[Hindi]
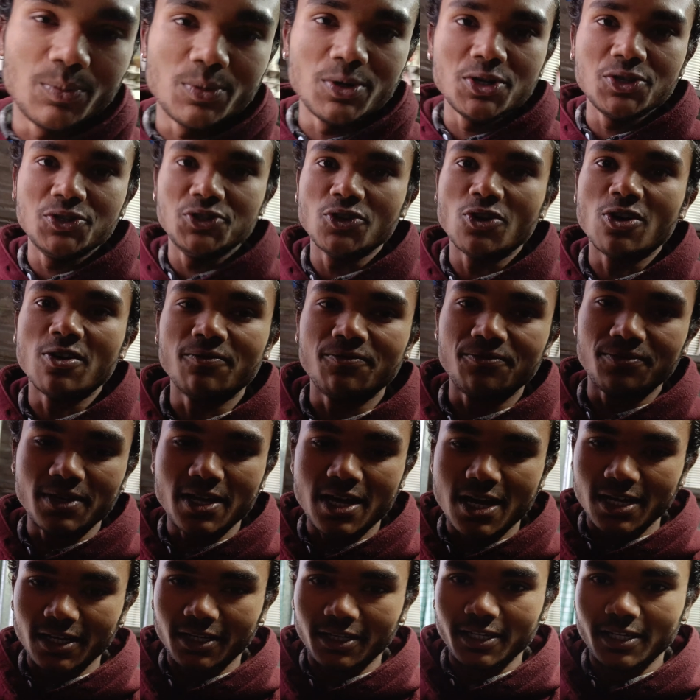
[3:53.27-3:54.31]
अपने जॉब पे
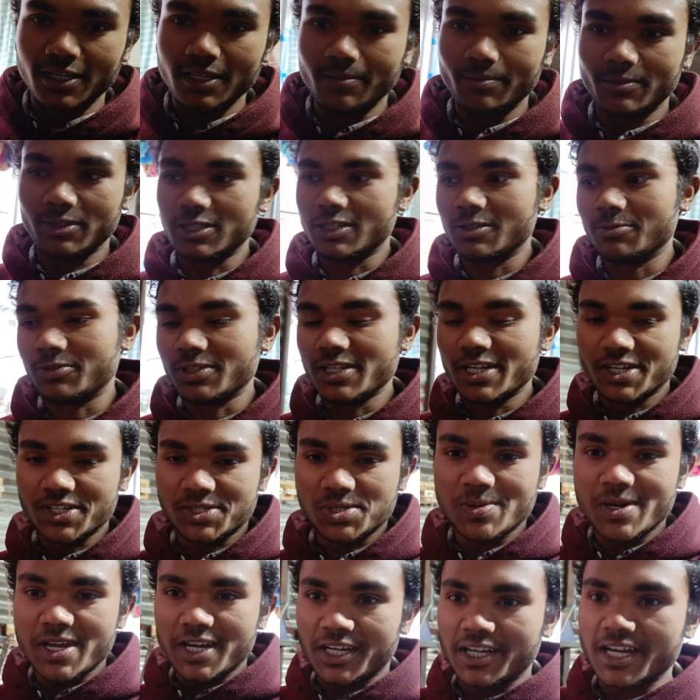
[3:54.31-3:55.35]
आ गए हैं मतलब कि
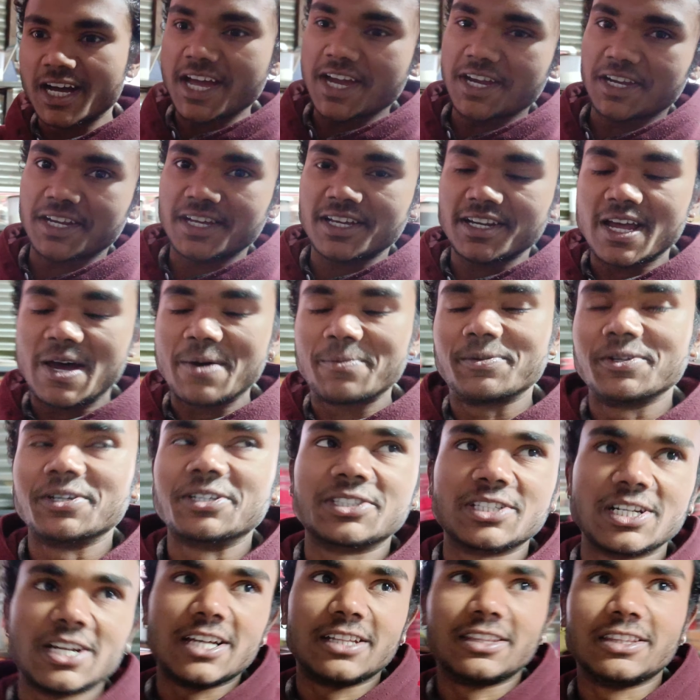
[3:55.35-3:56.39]
हर्ष भाई गाइड है
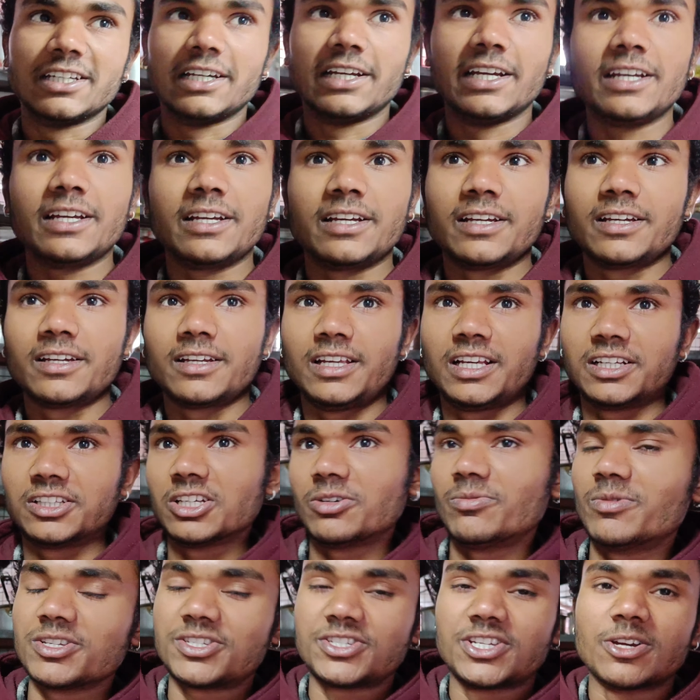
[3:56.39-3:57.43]
राफ्टिंग चलाते हैं
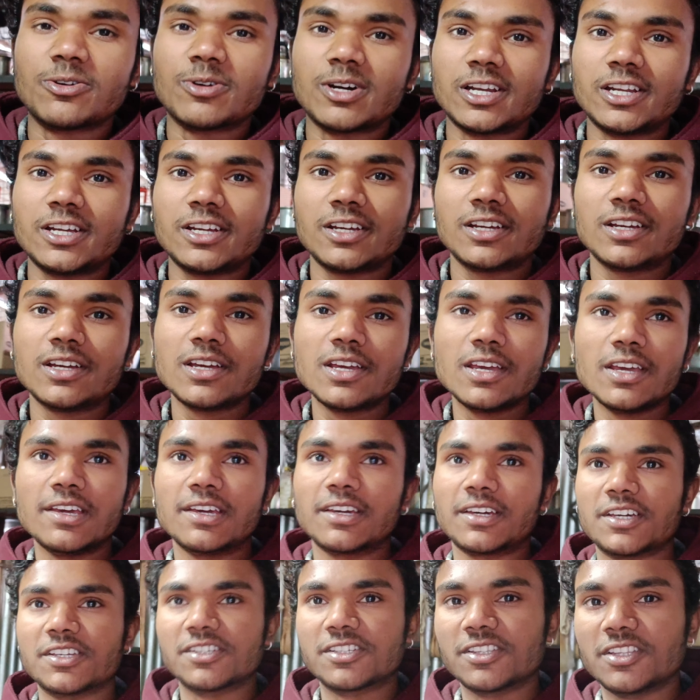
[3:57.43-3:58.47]
एकदम अच्छे वाले
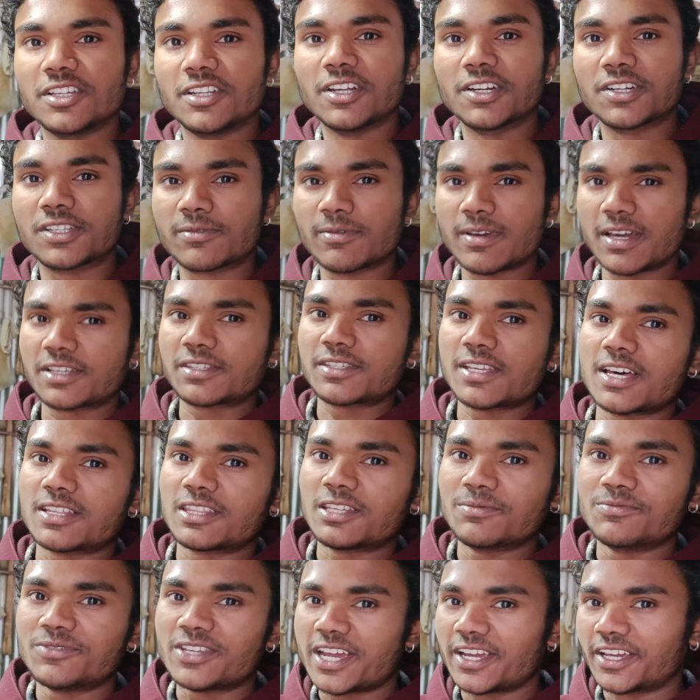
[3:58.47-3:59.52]
इसी दिन हर्ष भाई के
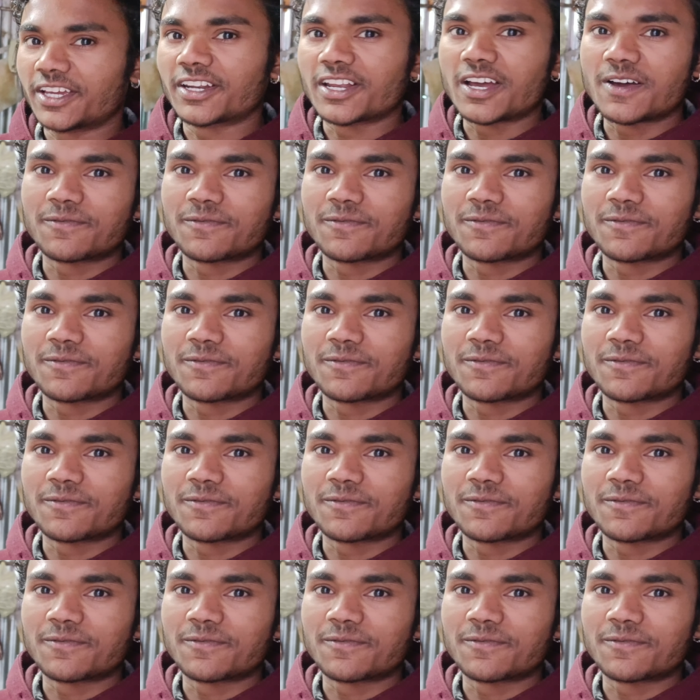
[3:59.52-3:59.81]
साथ हम जाएंगे